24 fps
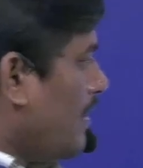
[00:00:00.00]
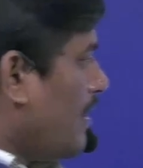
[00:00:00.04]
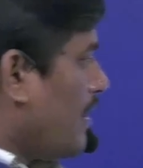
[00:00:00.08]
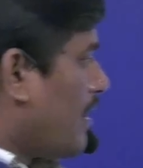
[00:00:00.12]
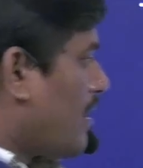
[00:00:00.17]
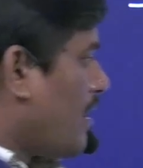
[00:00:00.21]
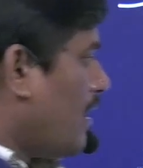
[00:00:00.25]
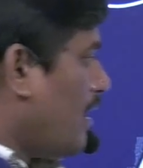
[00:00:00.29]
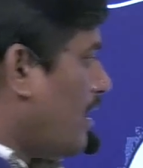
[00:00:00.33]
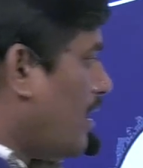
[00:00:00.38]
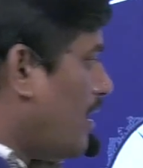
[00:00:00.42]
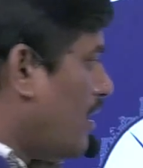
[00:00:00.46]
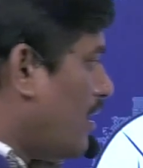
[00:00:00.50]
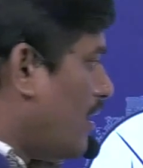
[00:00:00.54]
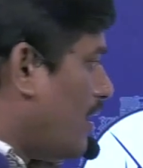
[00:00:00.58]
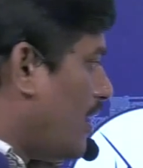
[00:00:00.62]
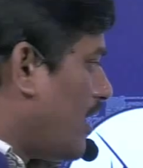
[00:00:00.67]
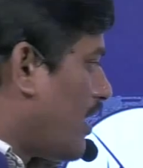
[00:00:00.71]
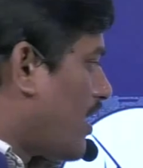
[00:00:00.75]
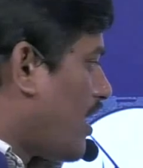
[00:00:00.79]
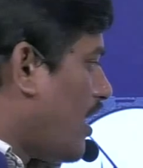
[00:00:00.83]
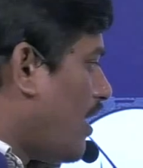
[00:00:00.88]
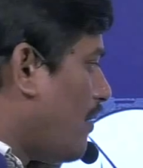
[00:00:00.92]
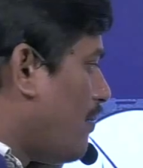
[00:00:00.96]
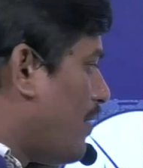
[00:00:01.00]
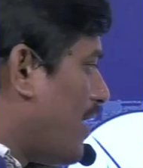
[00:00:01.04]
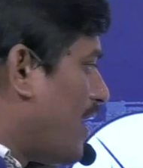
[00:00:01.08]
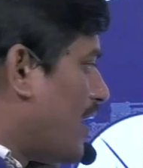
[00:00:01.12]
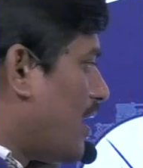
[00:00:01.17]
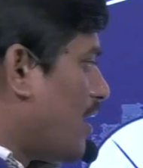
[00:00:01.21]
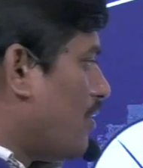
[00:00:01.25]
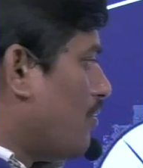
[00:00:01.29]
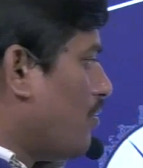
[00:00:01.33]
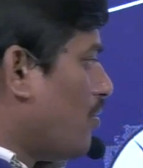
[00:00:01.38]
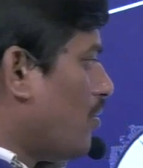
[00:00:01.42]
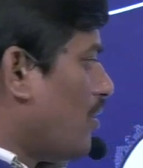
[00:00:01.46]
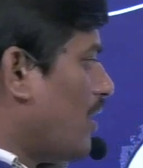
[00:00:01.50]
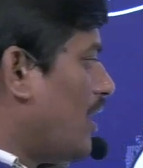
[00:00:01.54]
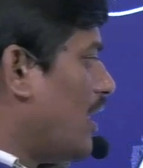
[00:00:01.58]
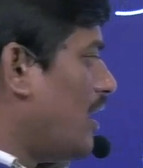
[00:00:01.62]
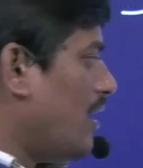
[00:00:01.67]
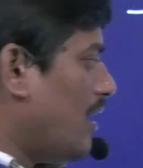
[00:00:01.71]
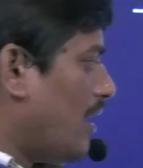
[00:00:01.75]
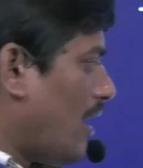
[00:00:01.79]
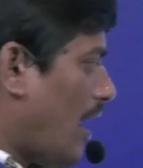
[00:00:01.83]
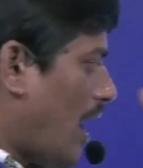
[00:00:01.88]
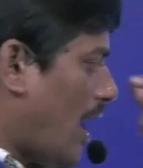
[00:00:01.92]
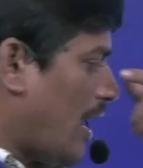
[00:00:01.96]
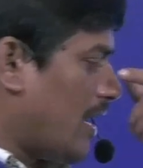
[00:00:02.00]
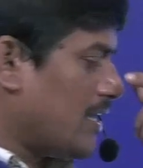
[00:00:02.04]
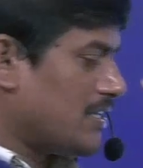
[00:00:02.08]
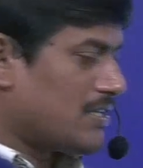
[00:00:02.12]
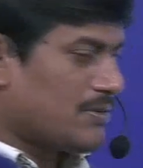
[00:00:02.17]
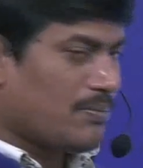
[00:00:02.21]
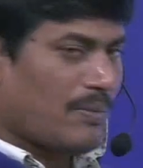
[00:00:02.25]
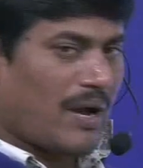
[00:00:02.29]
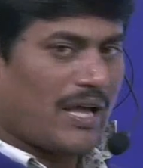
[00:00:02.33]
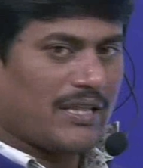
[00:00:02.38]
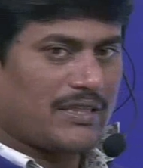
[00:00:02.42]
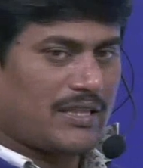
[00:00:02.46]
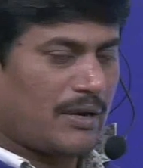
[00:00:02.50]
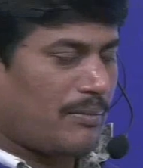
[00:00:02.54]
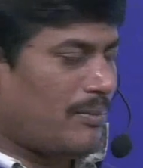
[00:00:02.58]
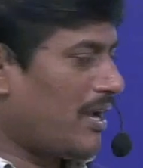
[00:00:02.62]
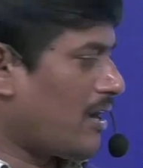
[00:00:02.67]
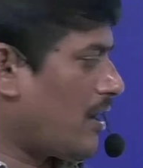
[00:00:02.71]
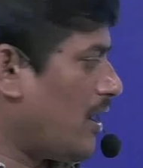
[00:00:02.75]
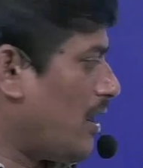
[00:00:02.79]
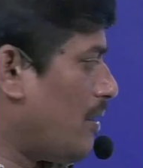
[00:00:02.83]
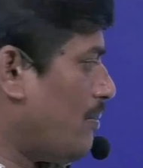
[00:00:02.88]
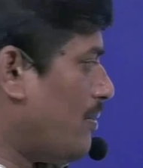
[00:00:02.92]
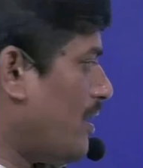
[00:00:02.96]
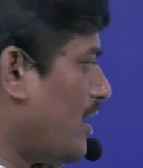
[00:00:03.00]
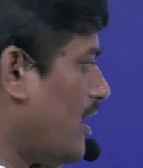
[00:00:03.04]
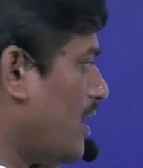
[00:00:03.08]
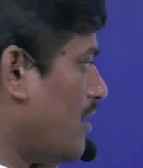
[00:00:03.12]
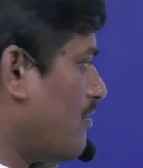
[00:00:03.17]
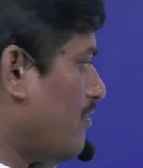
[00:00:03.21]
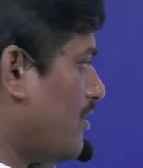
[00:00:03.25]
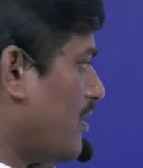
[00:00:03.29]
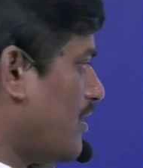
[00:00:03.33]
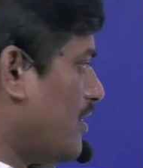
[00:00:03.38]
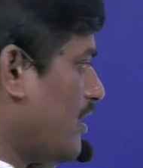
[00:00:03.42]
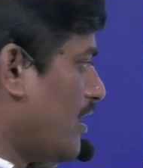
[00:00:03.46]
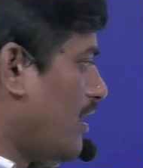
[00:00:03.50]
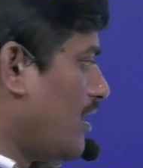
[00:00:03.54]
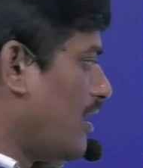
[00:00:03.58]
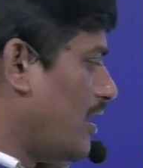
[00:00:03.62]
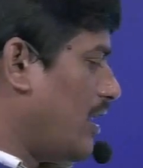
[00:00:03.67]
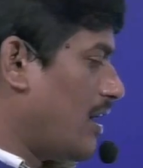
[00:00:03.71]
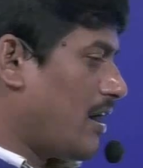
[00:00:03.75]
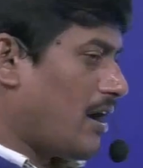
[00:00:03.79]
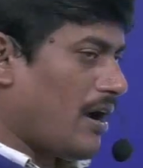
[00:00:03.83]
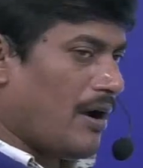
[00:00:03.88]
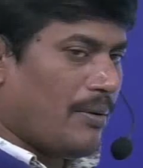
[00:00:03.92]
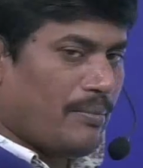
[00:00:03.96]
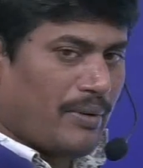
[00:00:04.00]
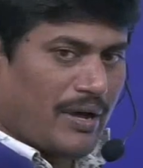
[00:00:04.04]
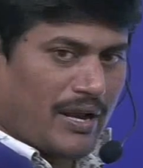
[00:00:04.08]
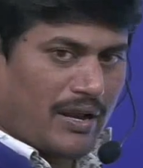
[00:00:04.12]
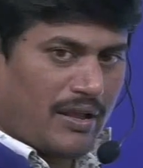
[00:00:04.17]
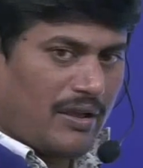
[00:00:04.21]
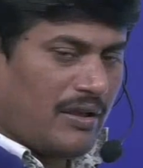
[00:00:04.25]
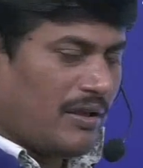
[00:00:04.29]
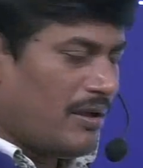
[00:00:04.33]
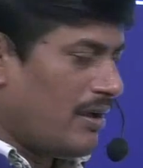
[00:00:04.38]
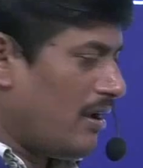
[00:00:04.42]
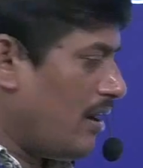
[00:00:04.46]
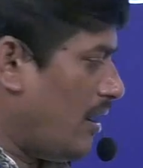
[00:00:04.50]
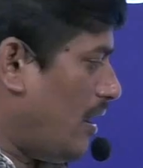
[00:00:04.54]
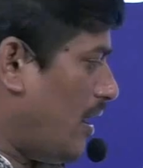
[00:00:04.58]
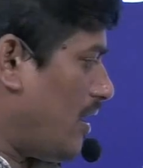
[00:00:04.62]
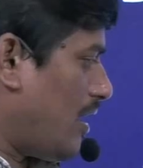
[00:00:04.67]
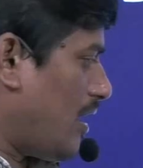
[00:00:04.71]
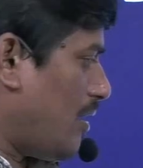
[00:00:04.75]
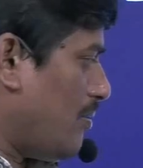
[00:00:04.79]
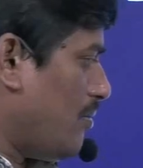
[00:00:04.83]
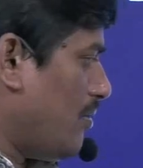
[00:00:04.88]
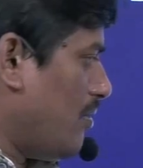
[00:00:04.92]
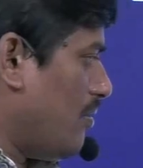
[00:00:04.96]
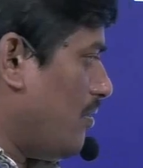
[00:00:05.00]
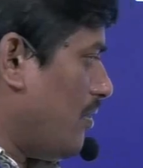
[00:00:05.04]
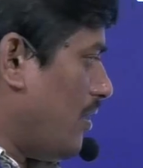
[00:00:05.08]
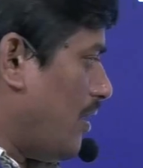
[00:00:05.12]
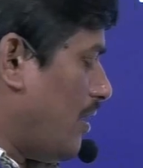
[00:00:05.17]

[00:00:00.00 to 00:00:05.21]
ఇక నికాబ్ అంటే ఓన్లీ ఐస్ మాత్రమే కనబడేటువంటి దాన్ని నికాబ్ అని అంటాము